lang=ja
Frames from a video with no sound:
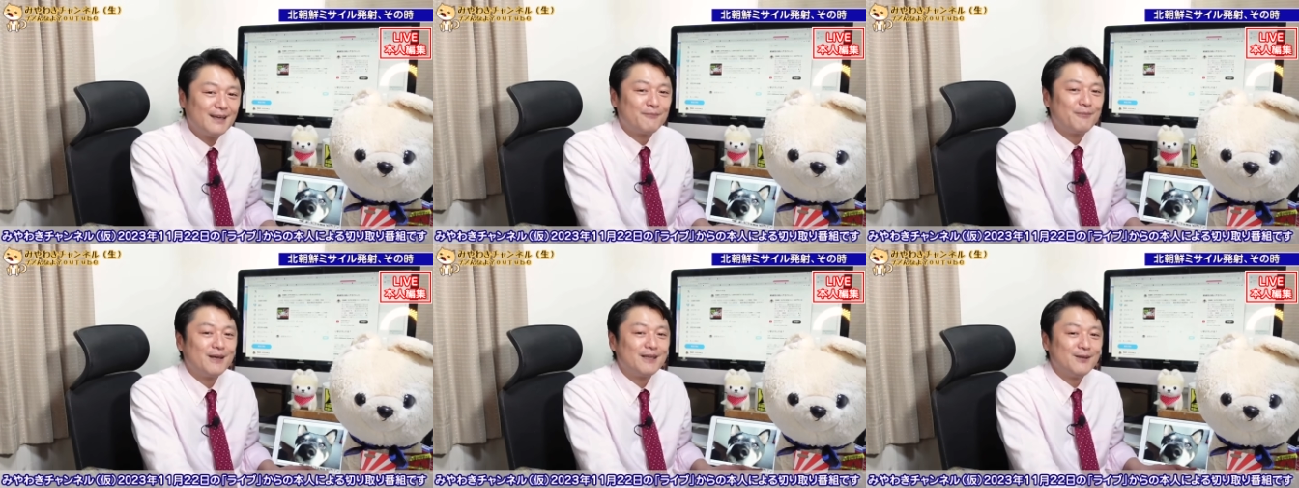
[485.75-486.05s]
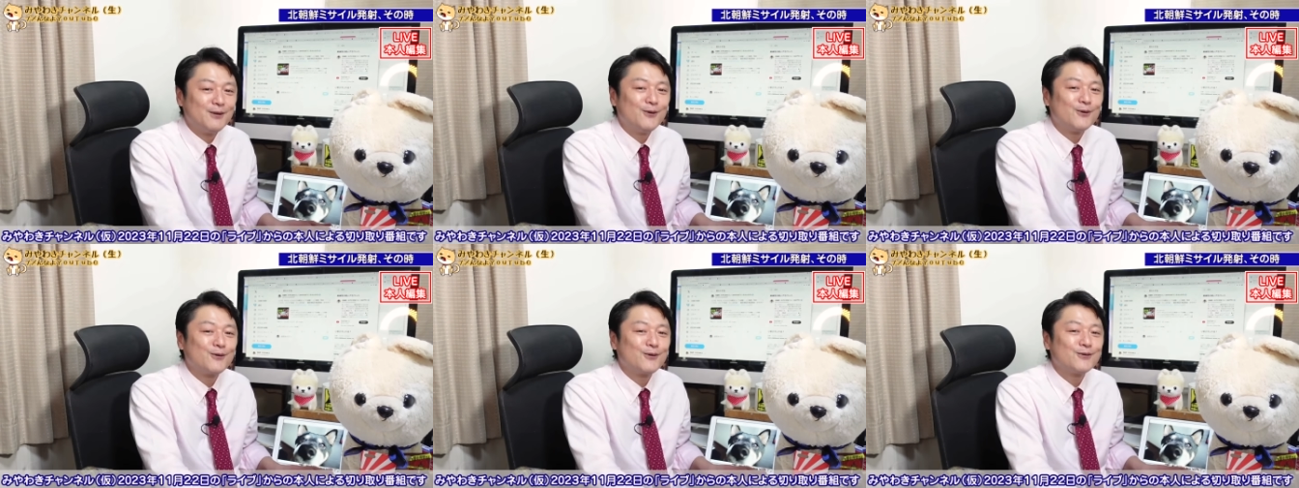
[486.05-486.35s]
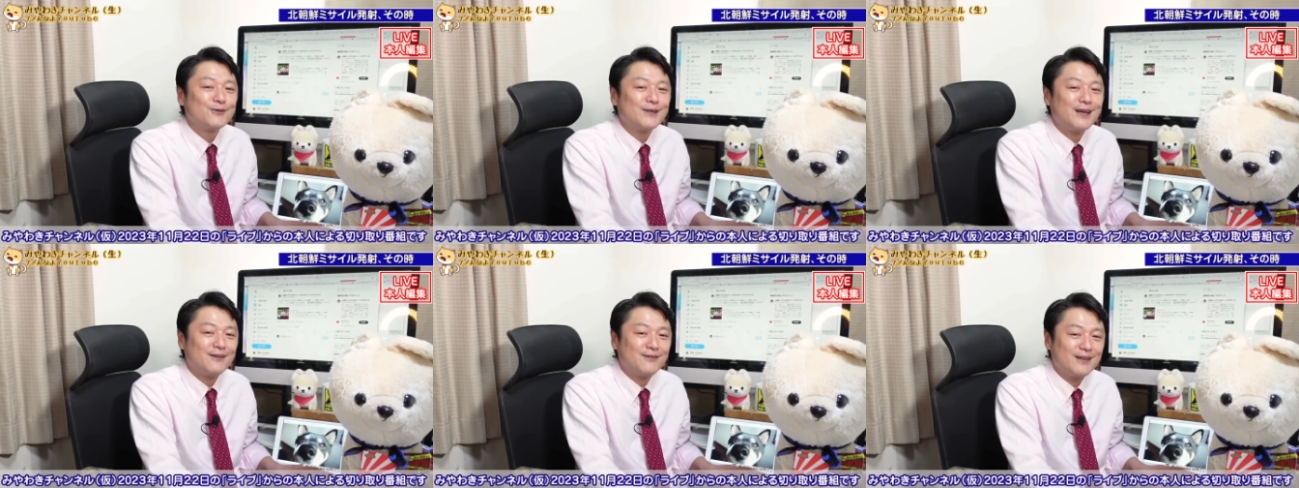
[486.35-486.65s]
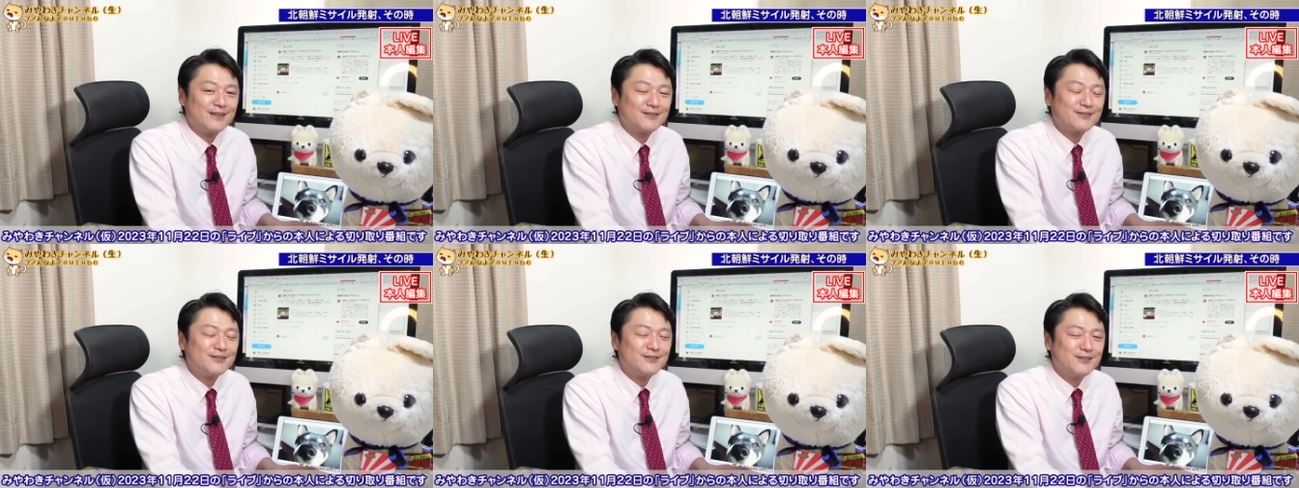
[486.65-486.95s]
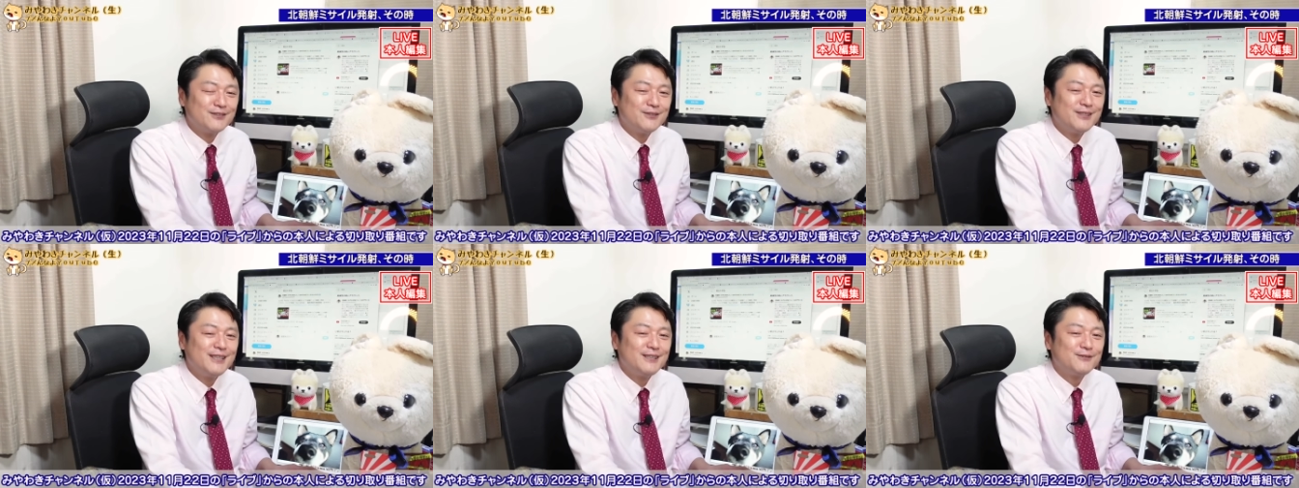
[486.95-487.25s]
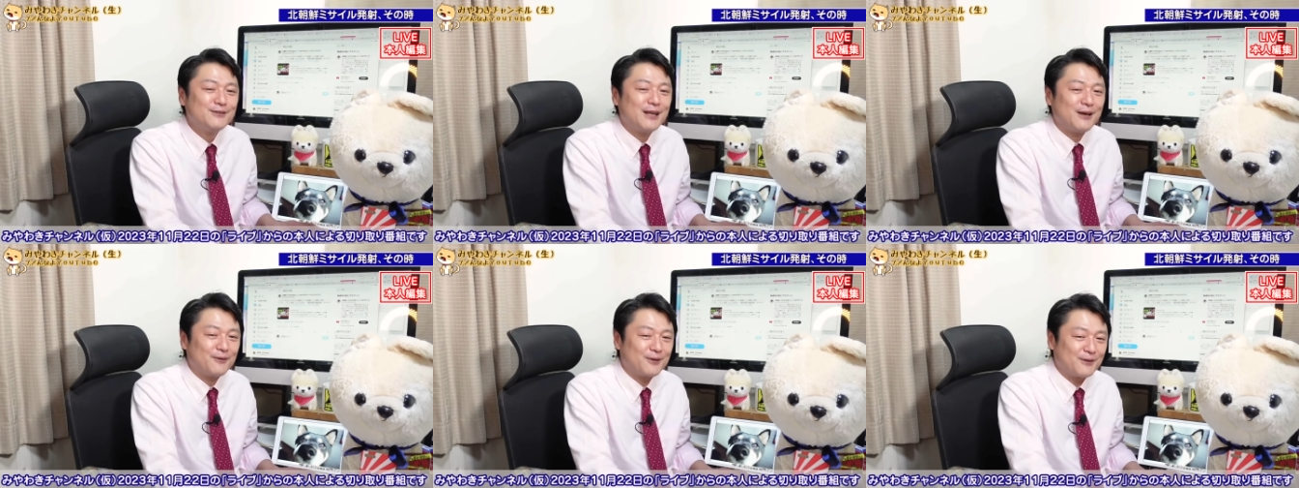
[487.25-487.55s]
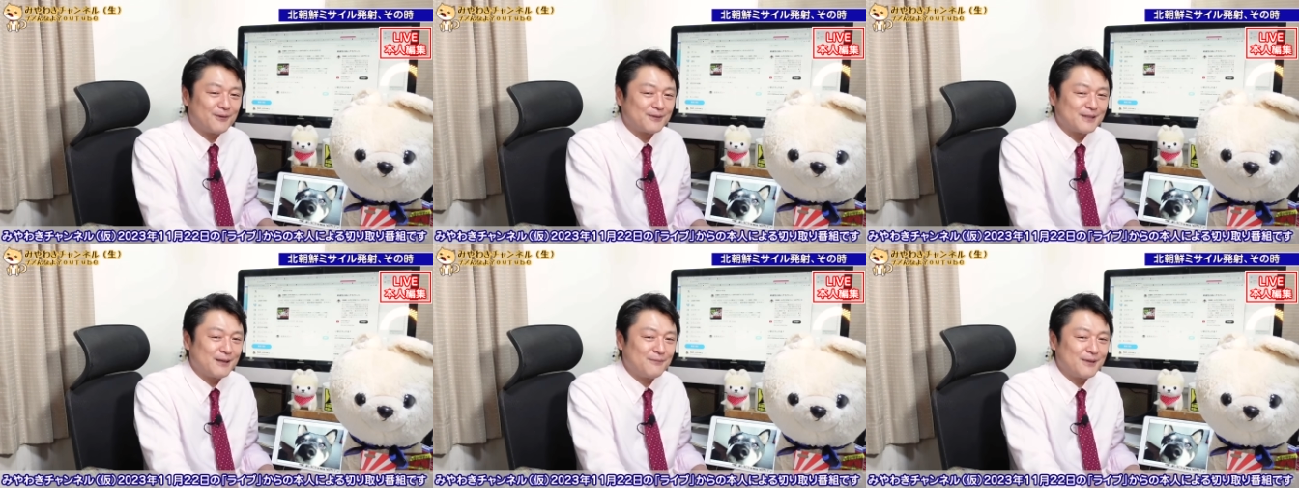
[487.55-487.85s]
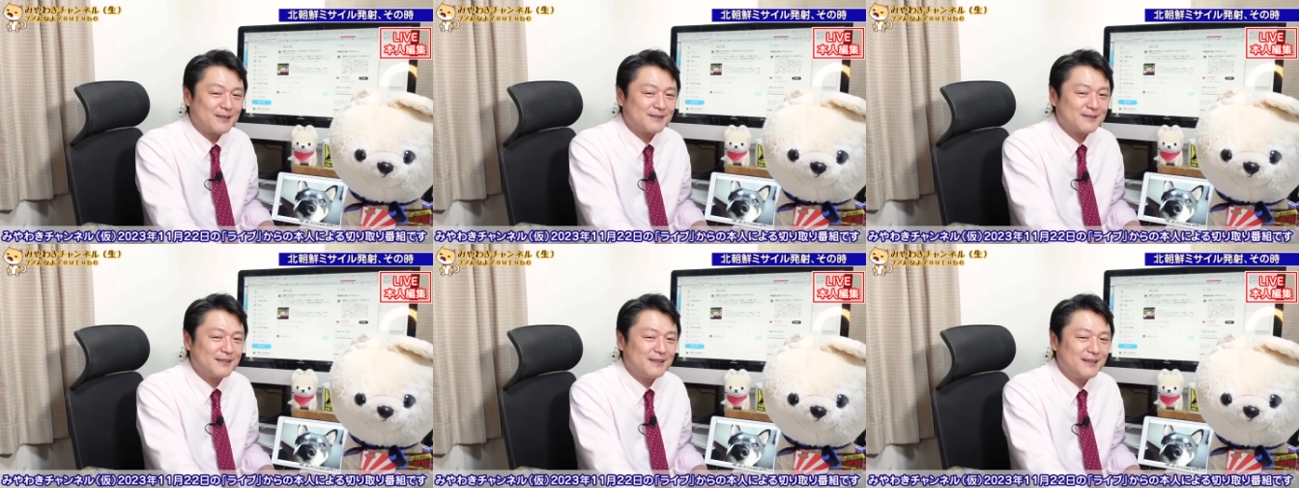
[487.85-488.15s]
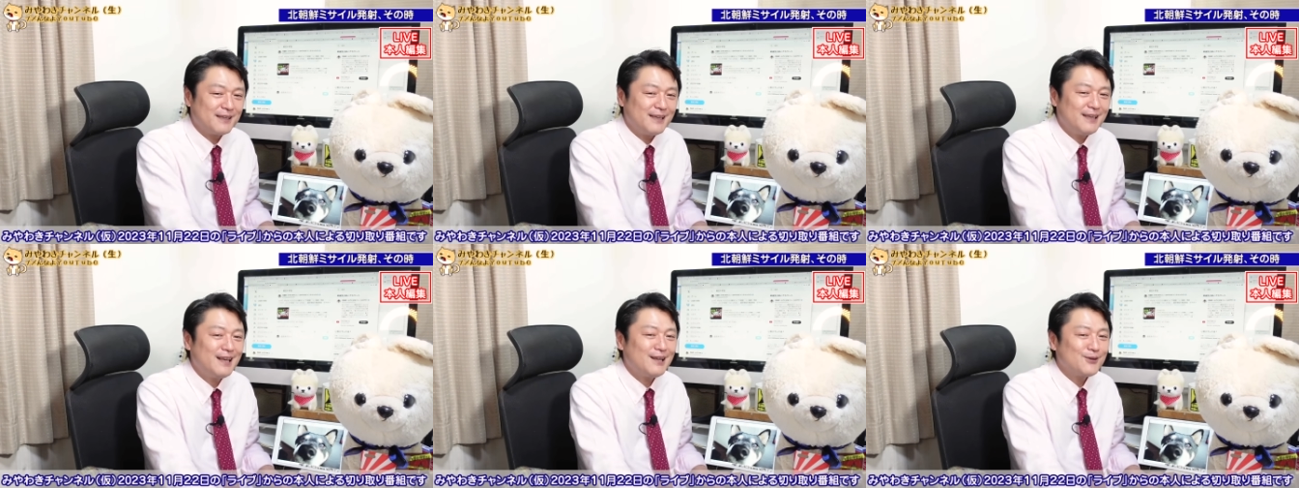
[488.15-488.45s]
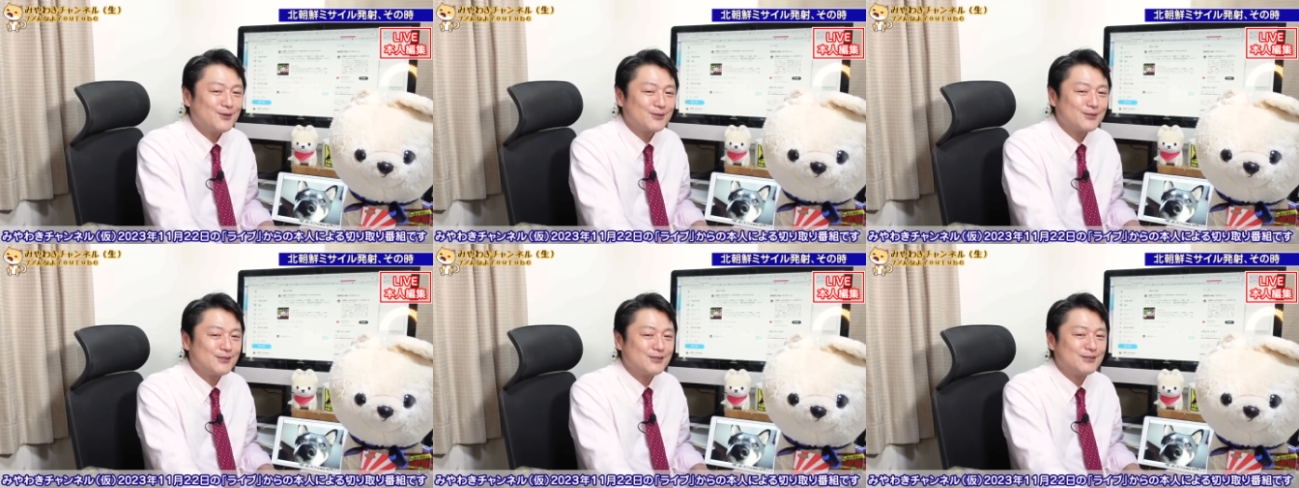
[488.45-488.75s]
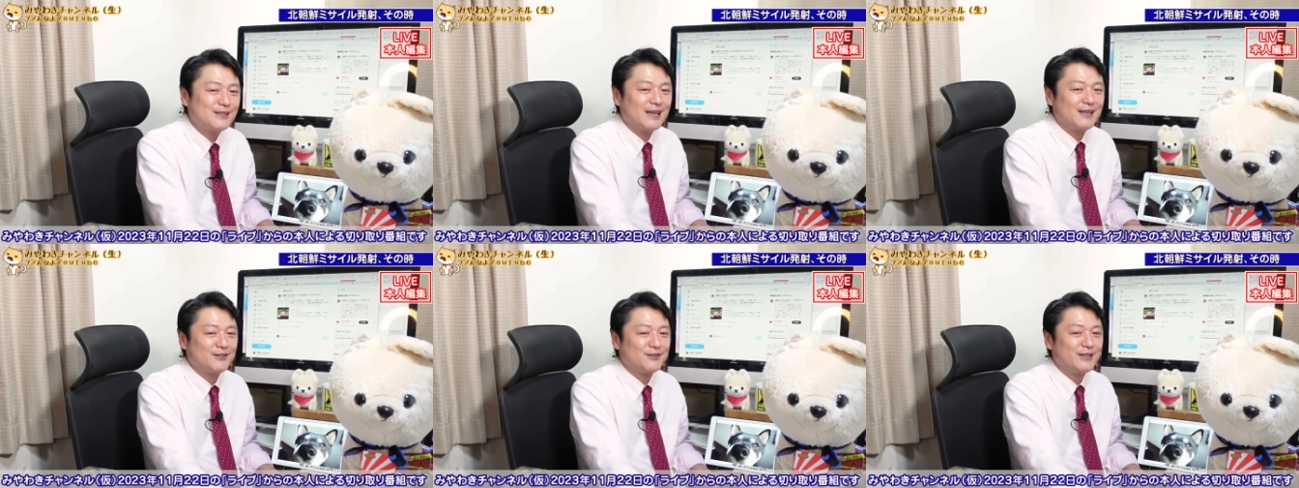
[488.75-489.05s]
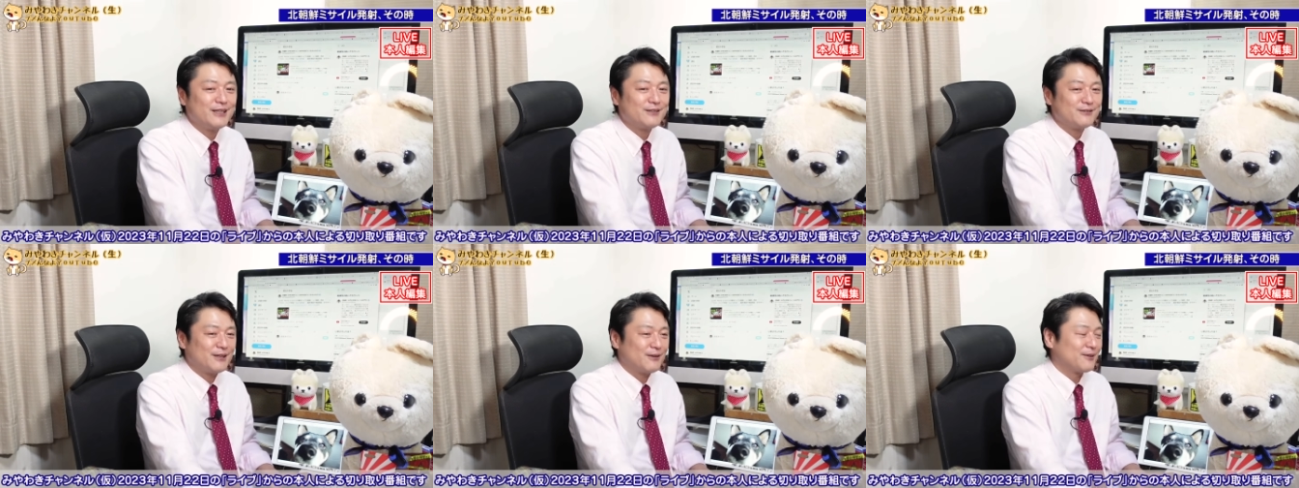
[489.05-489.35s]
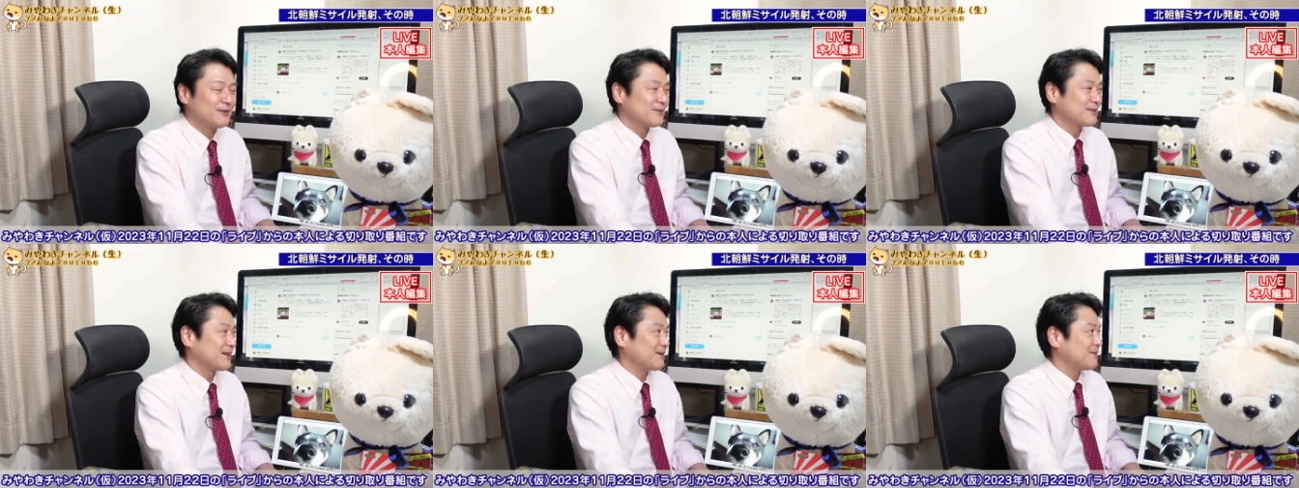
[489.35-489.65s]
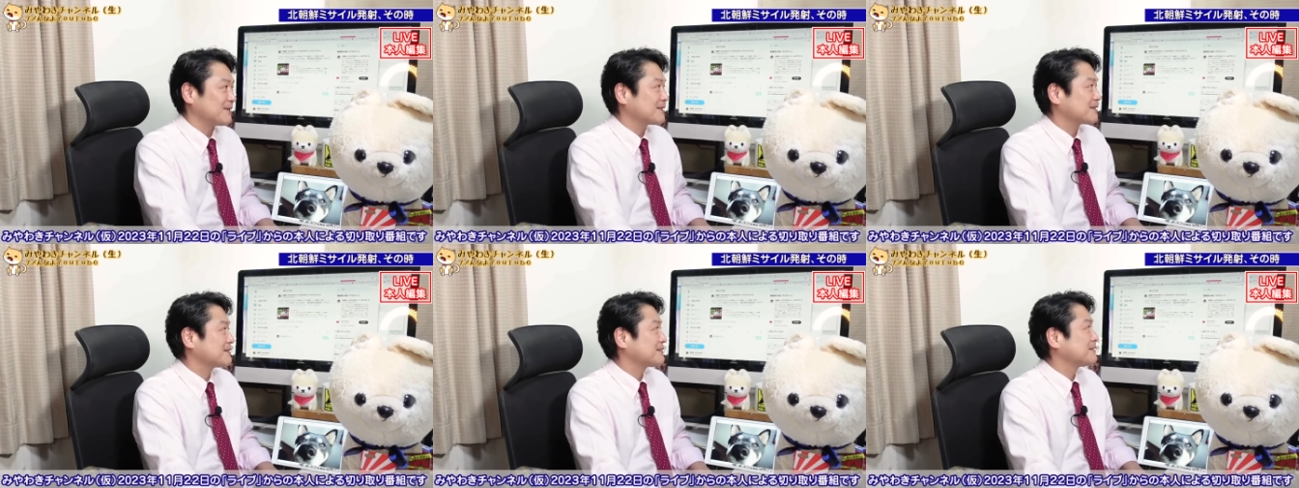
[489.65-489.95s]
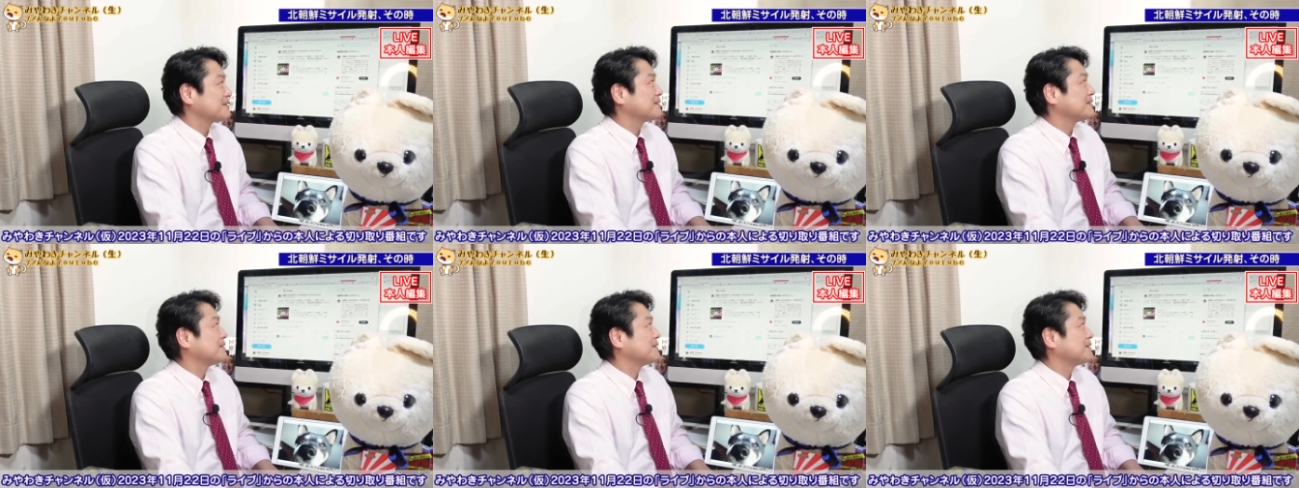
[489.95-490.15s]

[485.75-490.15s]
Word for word: やっぱり日本国内はユニークなようでございます。イラッとするぐらいユニークなようでございます。